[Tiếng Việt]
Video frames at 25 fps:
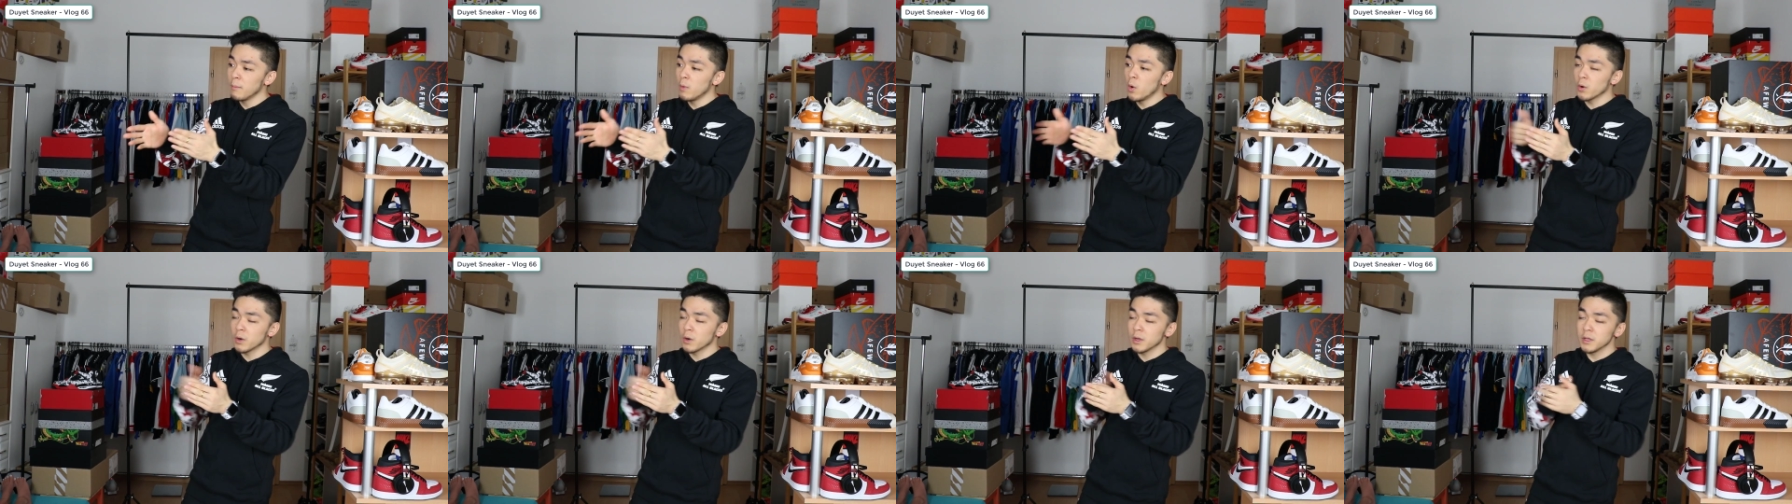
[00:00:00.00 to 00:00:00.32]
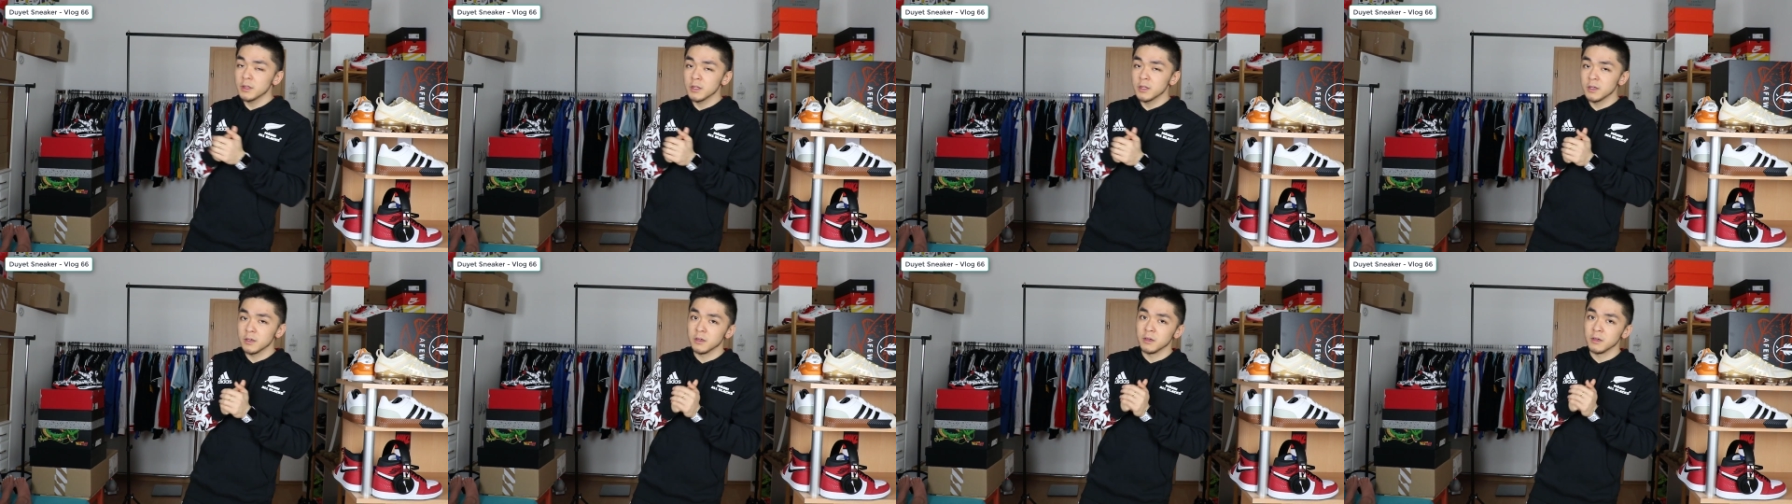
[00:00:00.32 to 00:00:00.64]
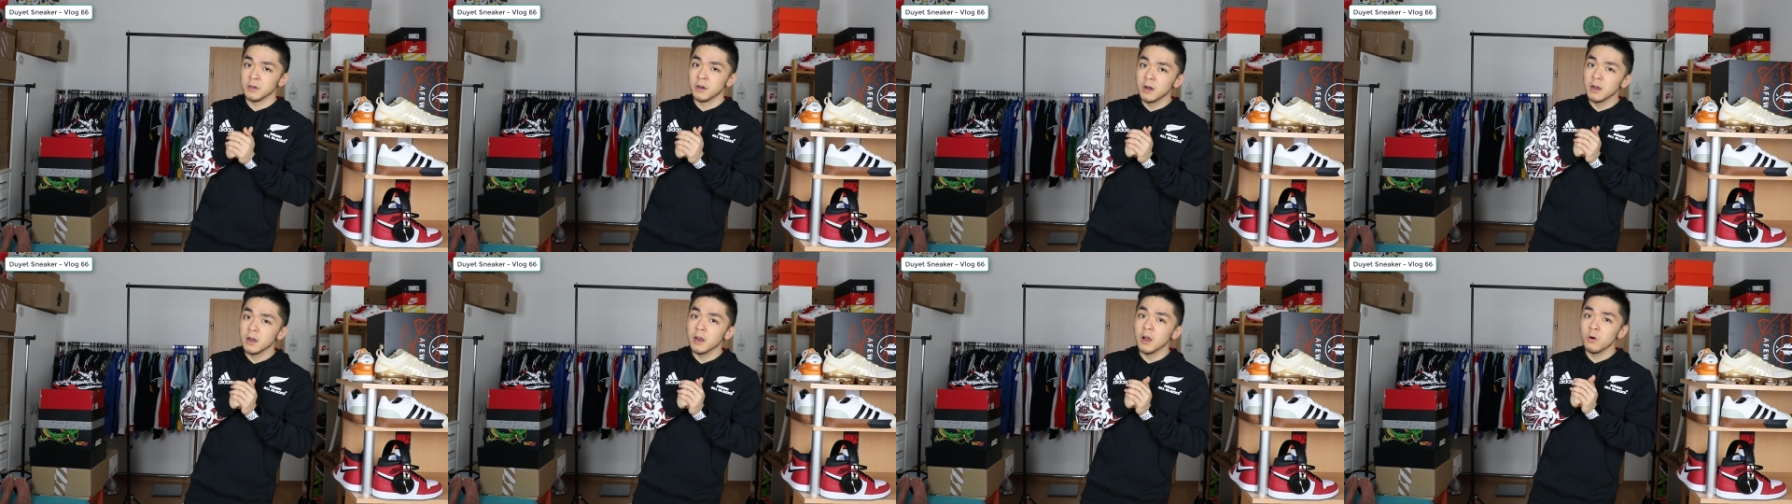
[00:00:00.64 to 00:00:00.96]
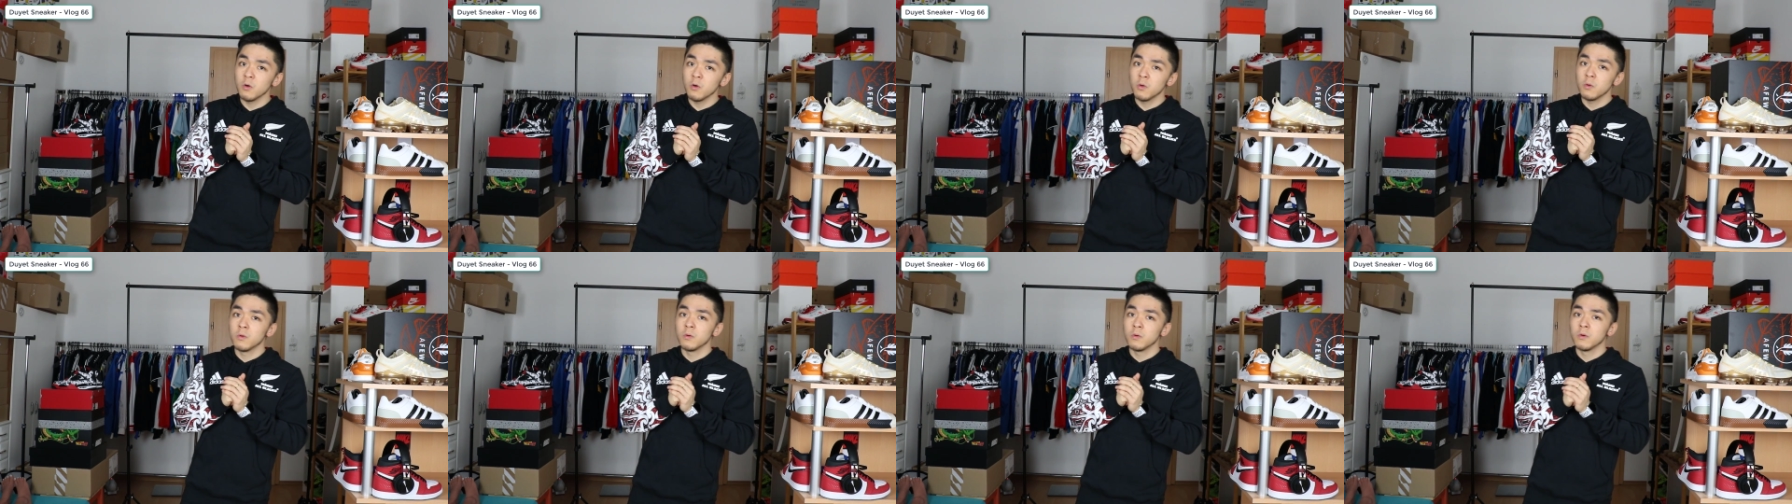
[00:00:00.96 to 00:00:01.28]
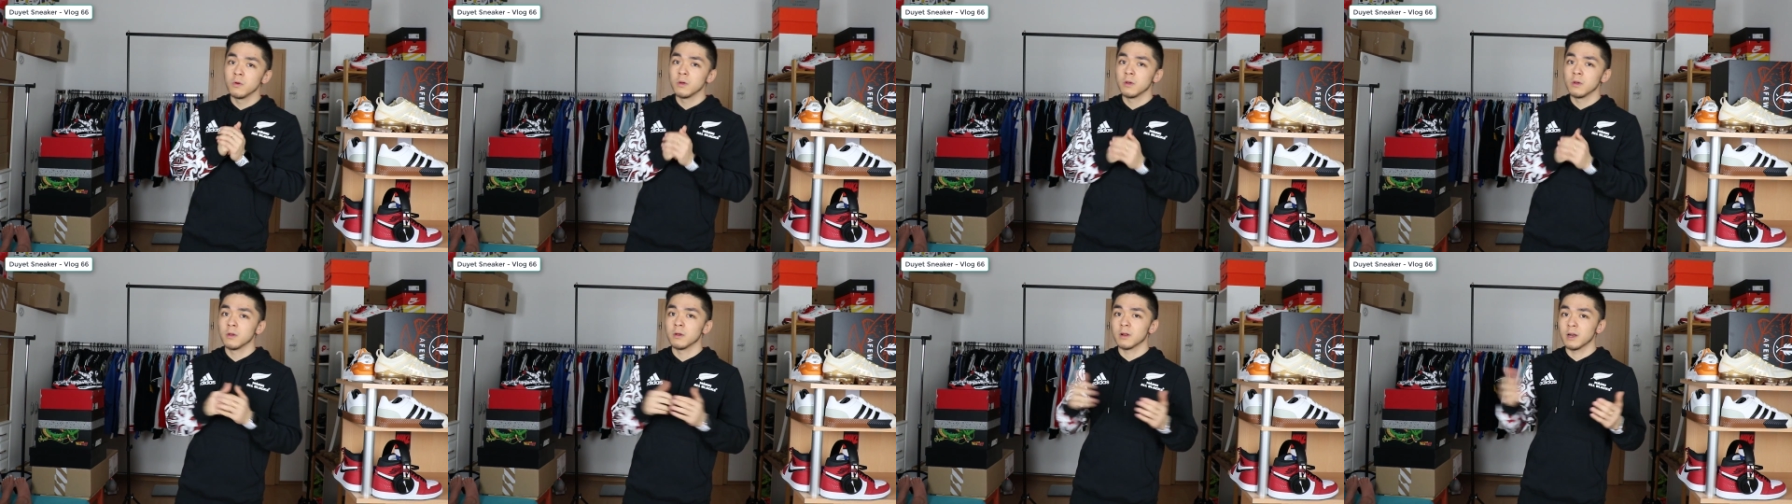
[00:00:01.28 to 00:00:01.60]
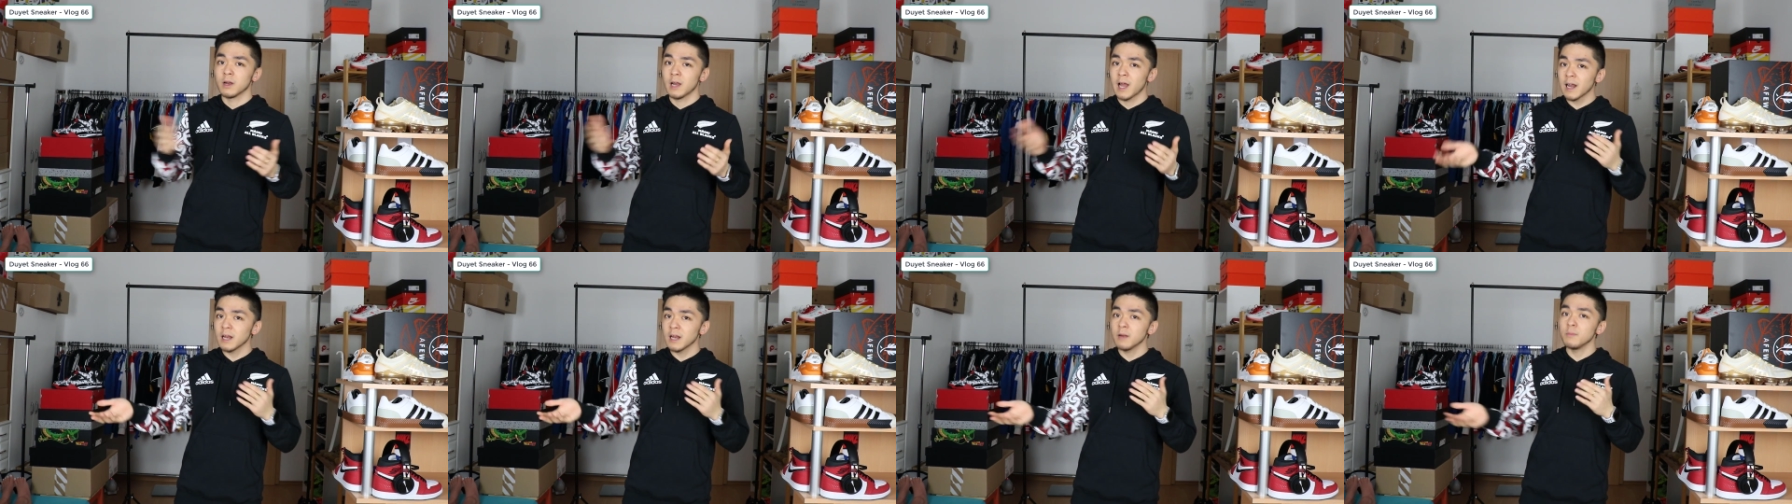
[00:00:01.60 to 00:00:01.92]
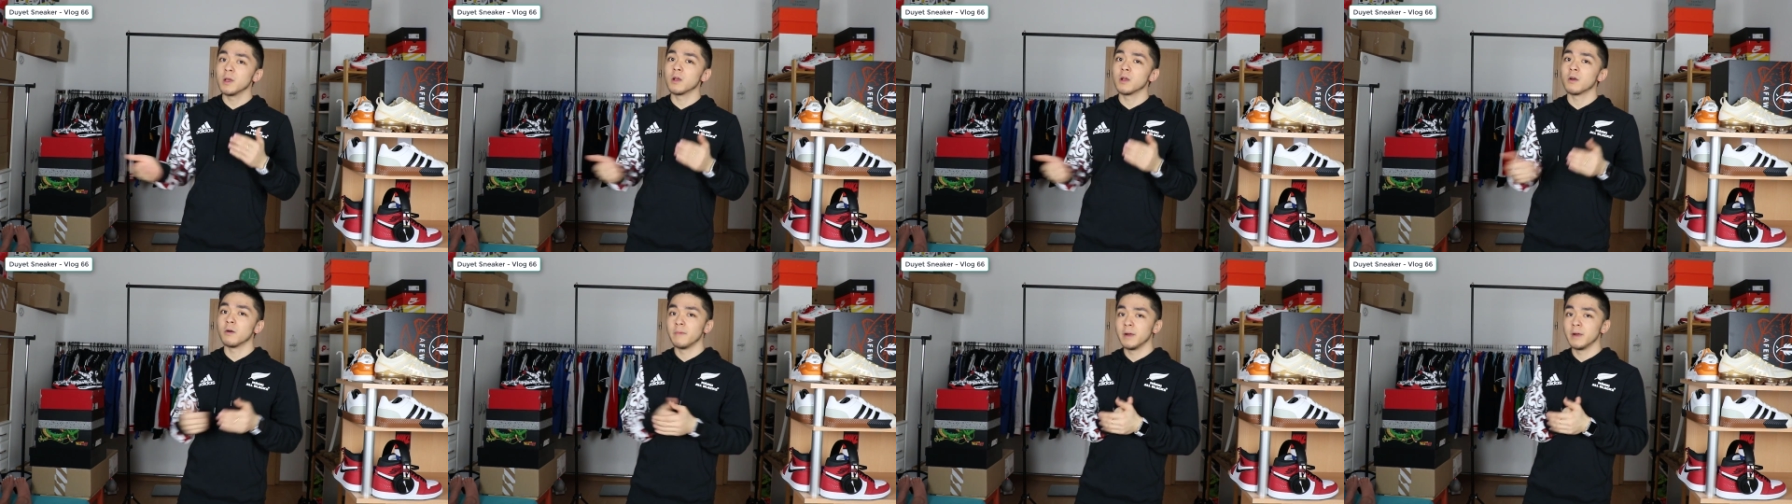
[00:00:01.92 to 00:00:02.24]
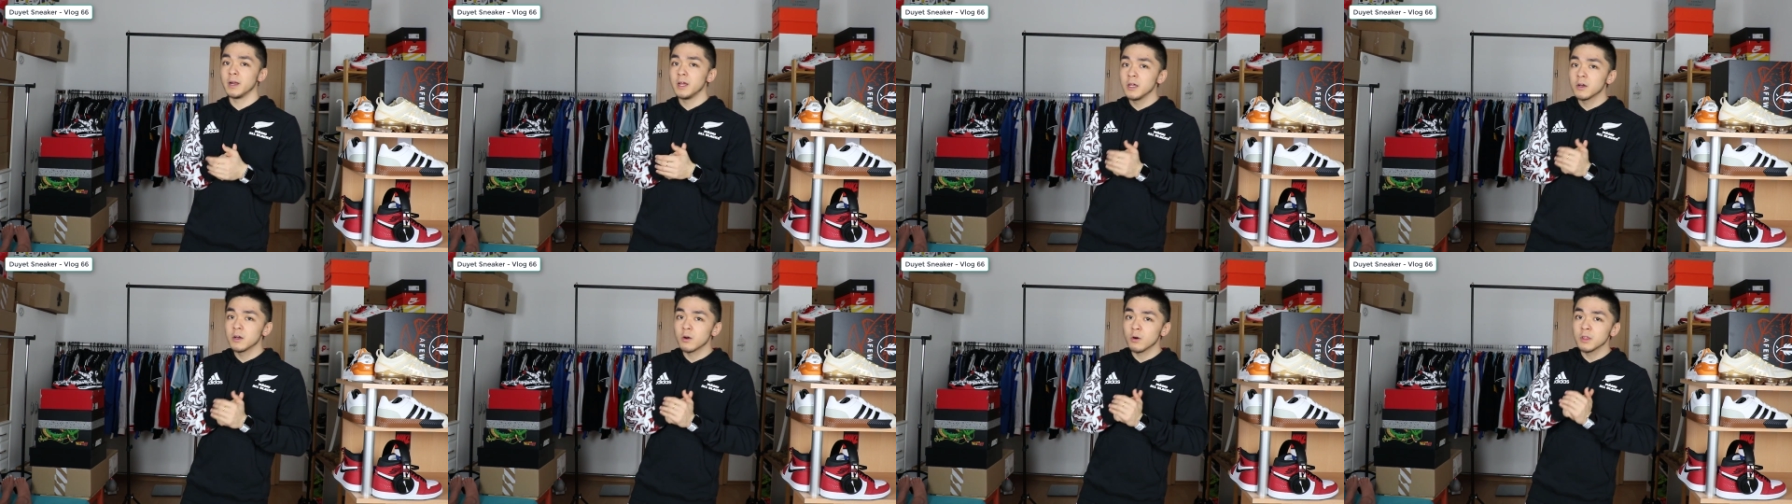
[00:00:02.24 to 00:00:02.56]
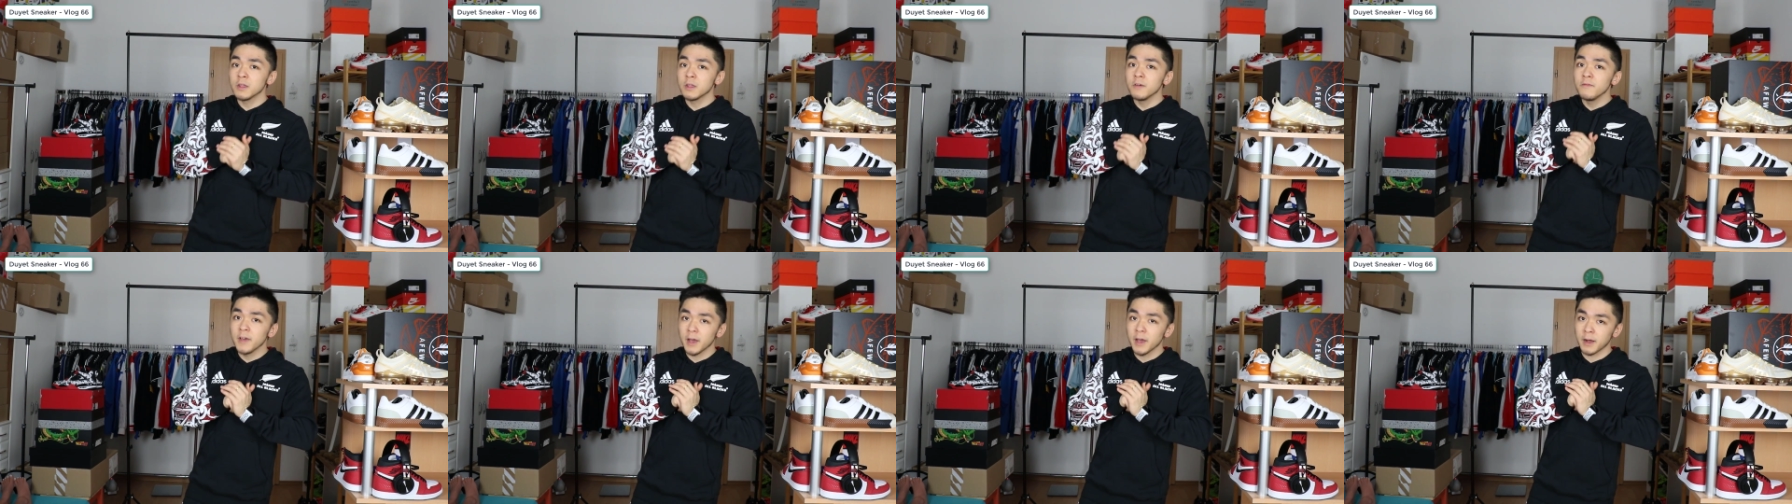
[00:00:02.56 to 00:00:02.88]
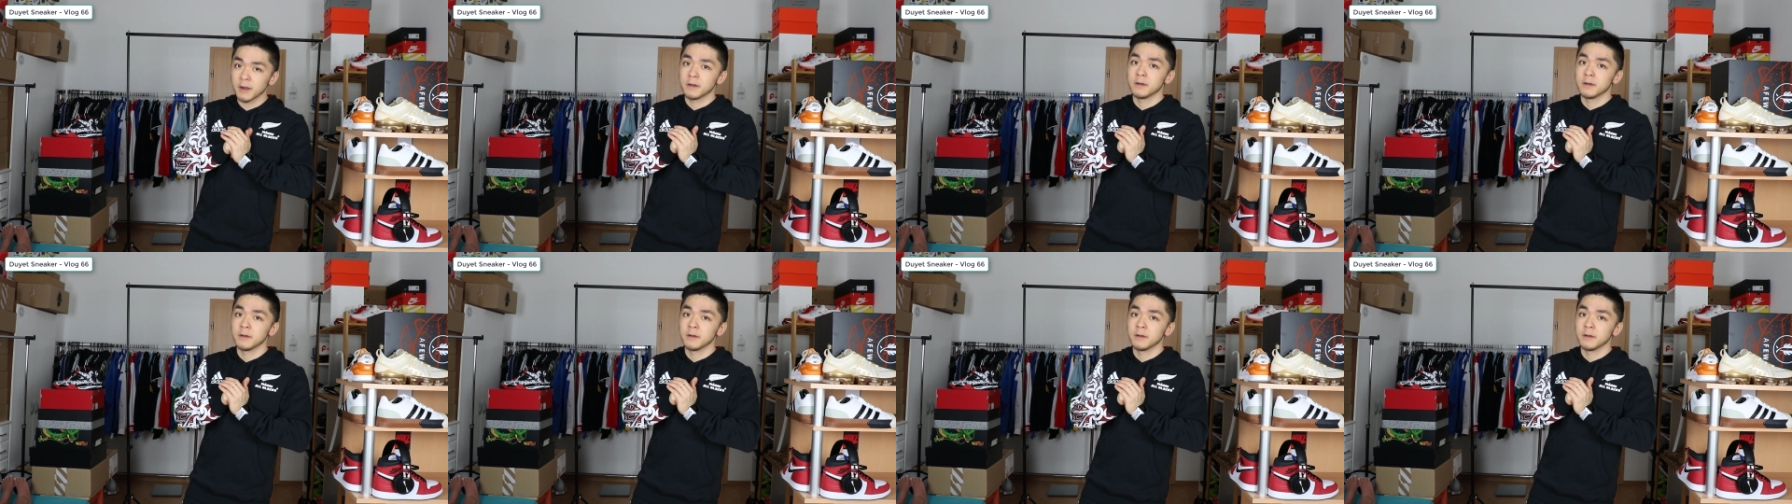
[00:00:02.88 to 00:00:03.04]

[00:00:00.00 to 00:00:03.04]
một đấy thì hơi lâu lát nữa mình còn phải đi có tin việc